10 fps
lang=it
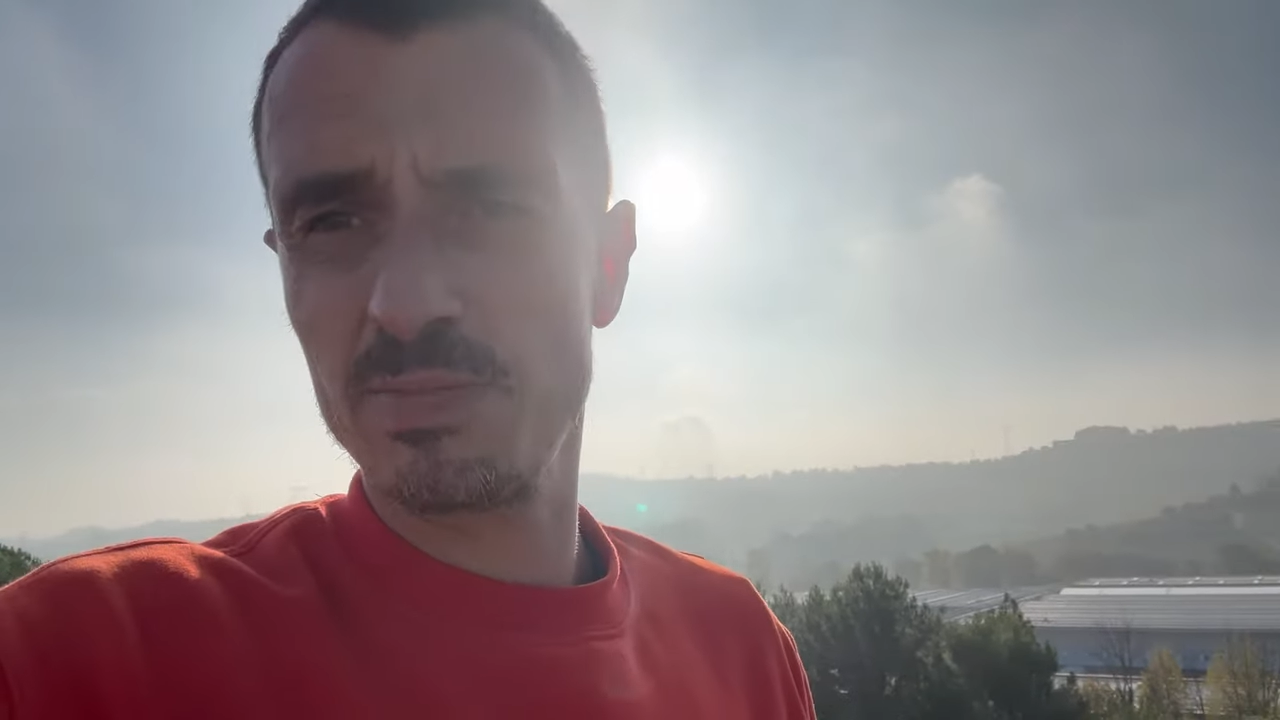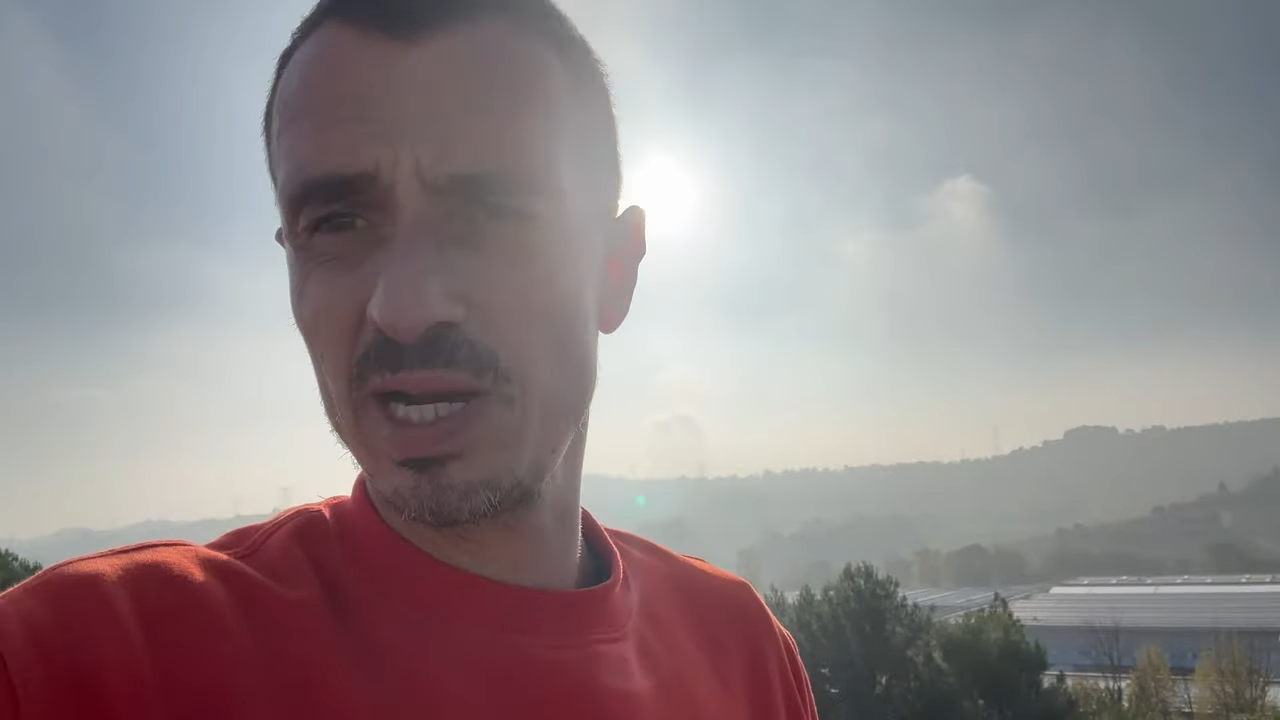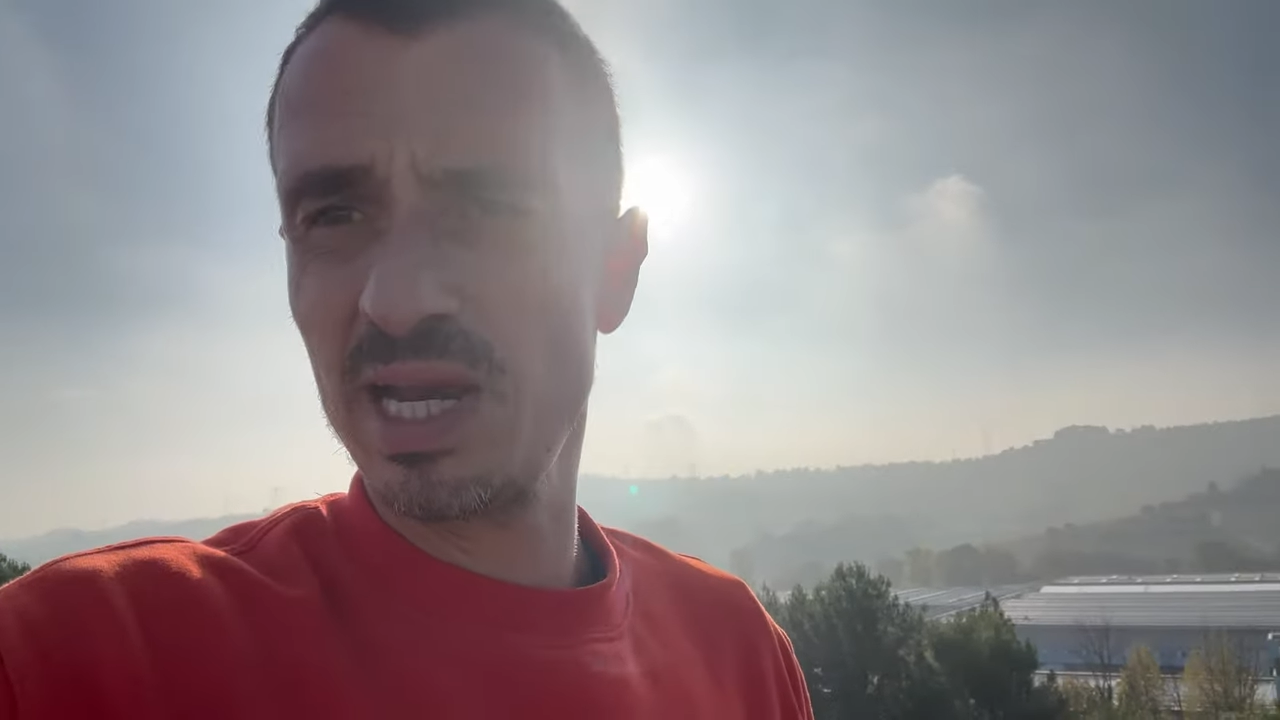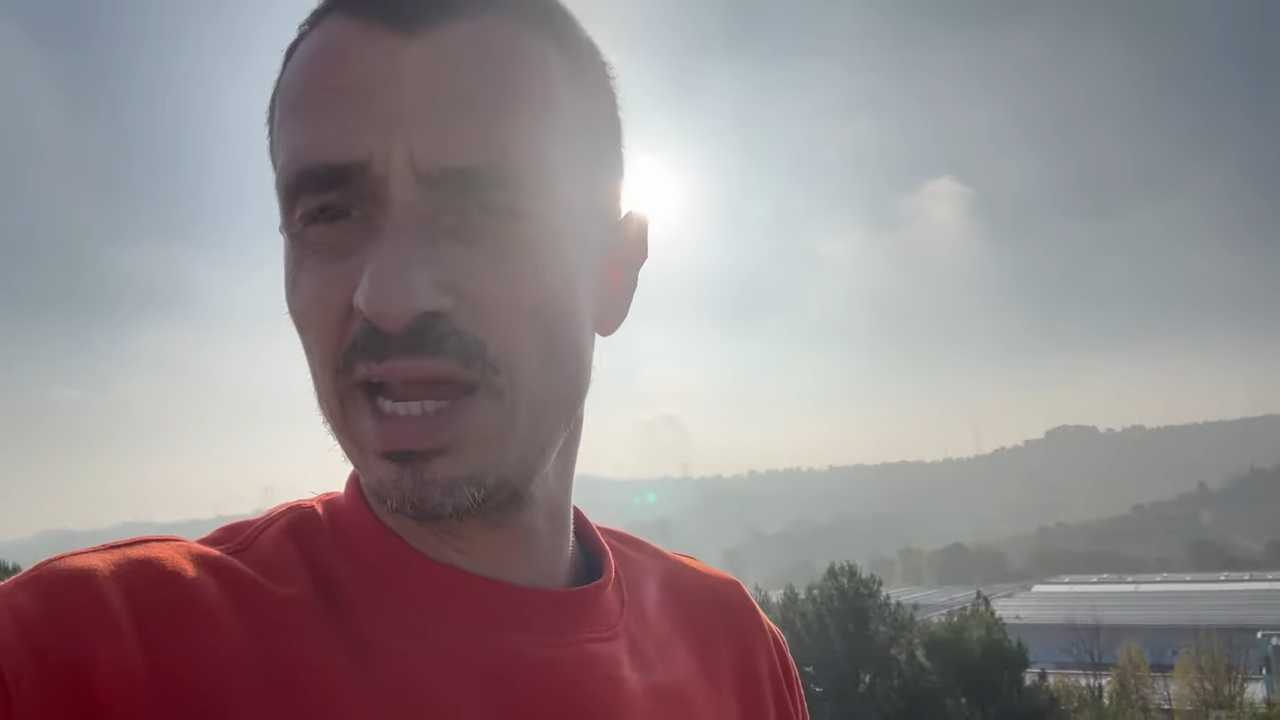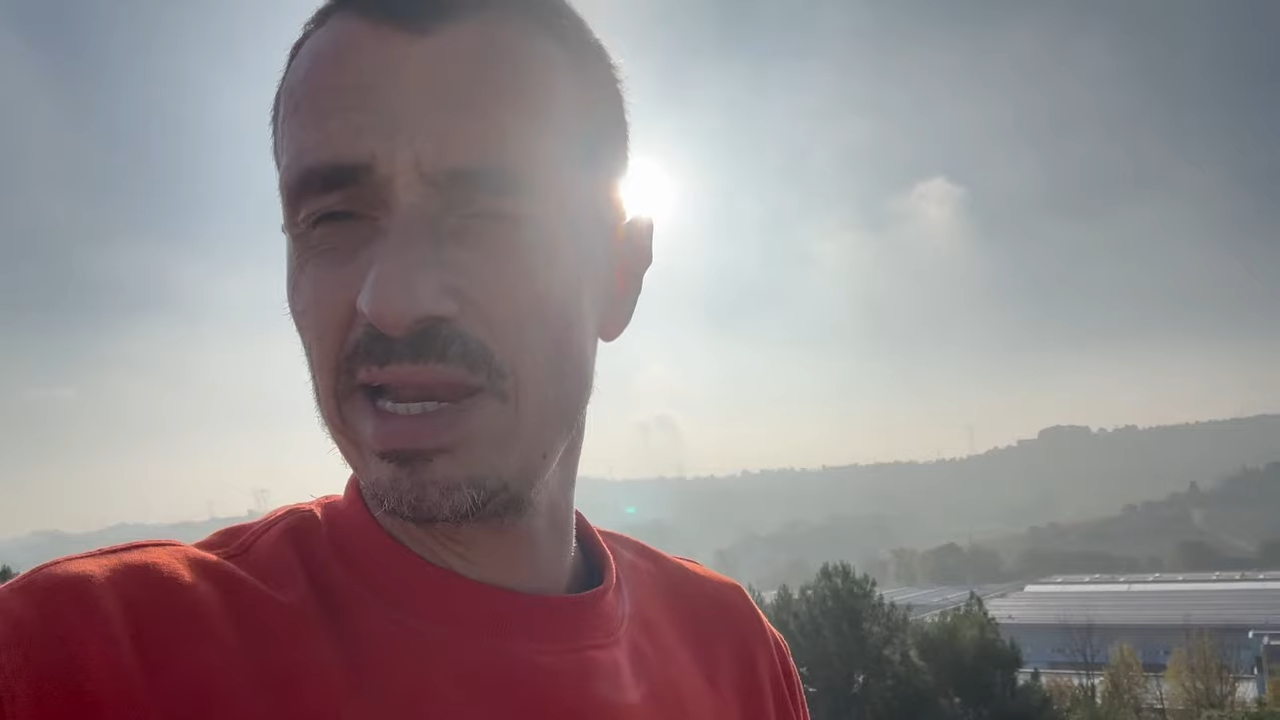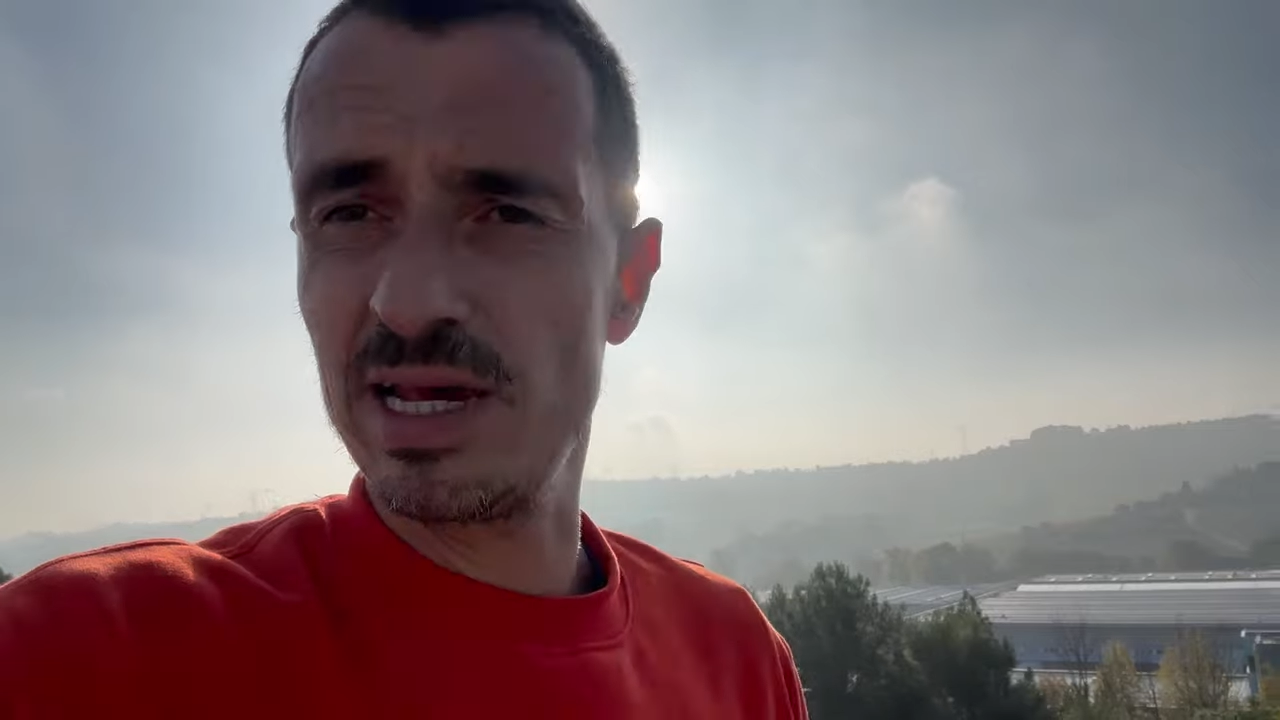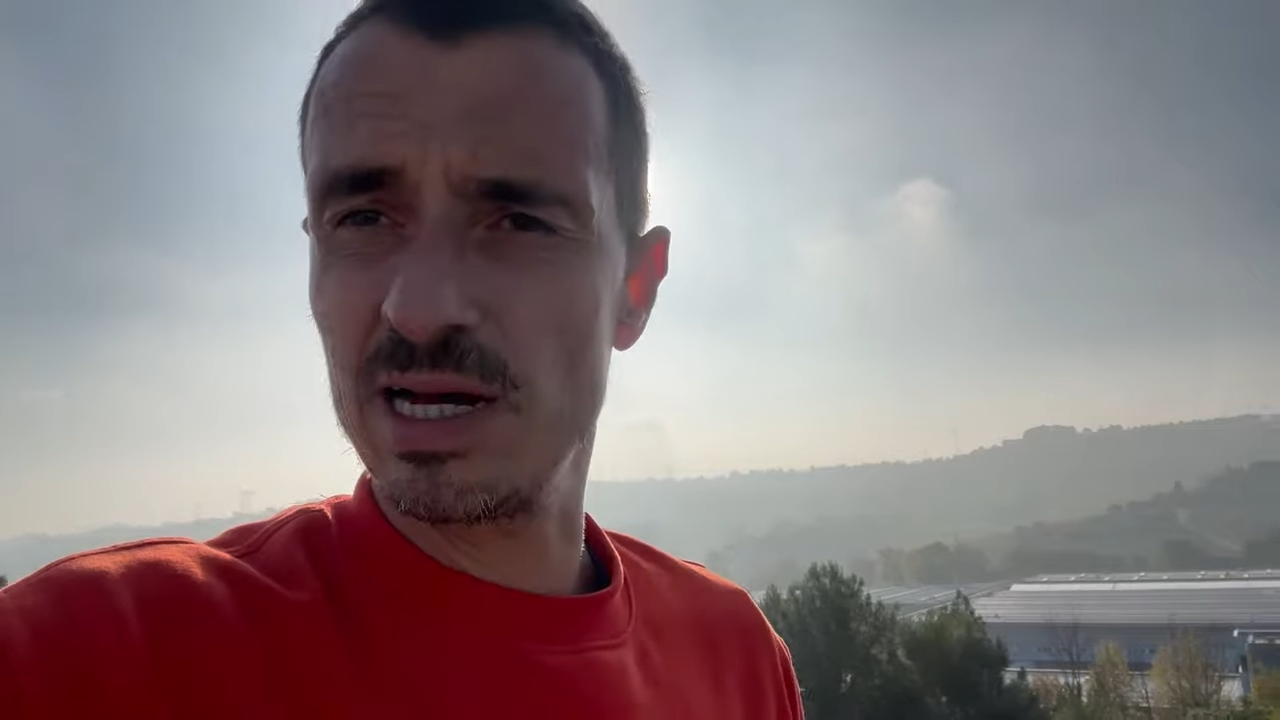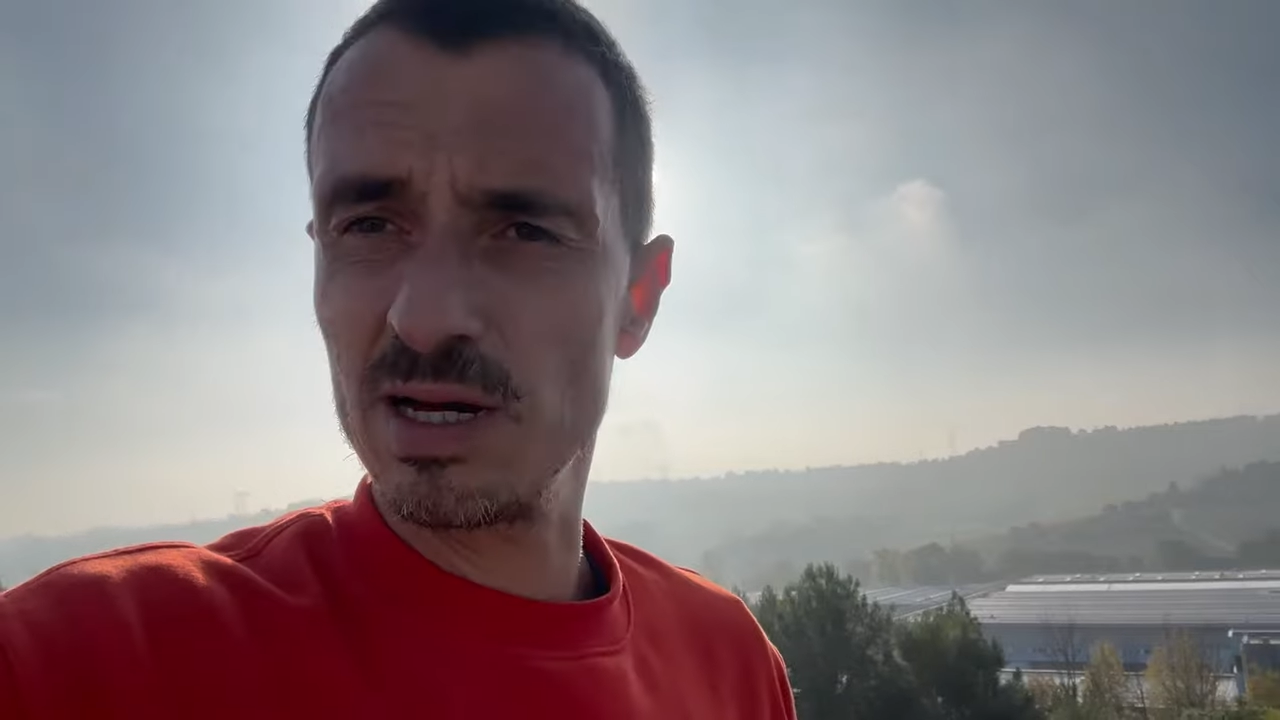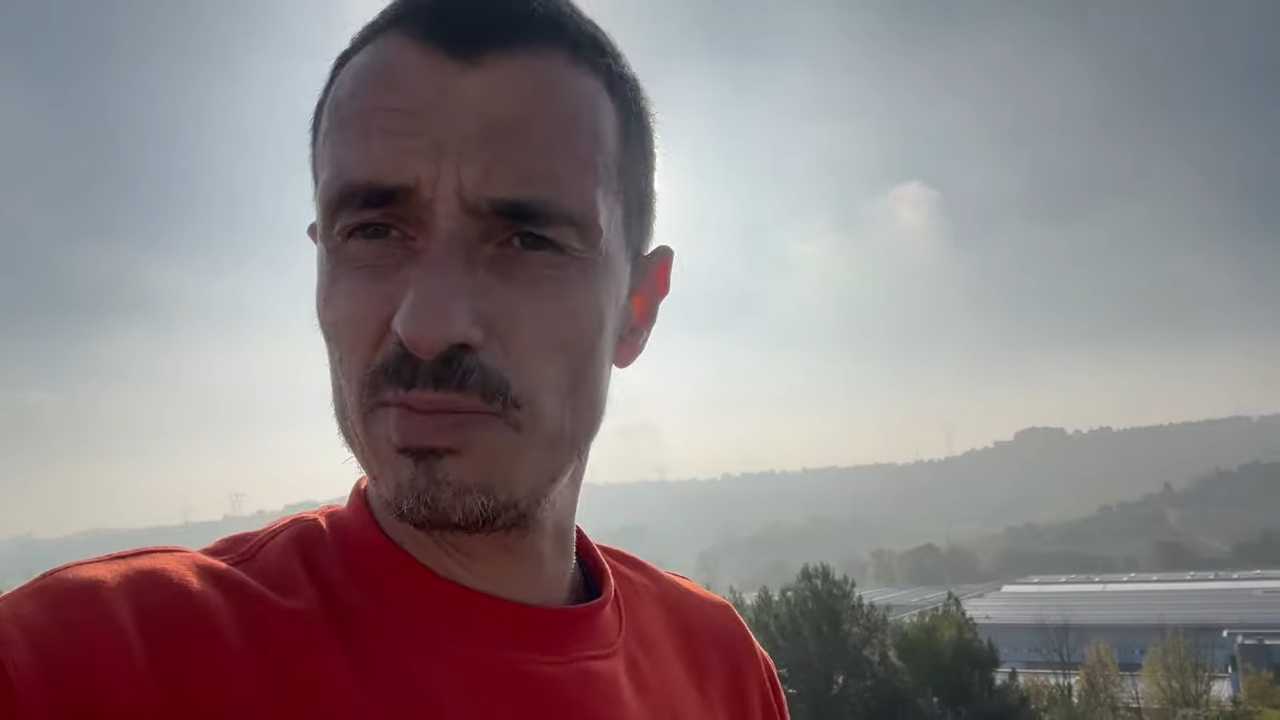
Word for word: pannelli anche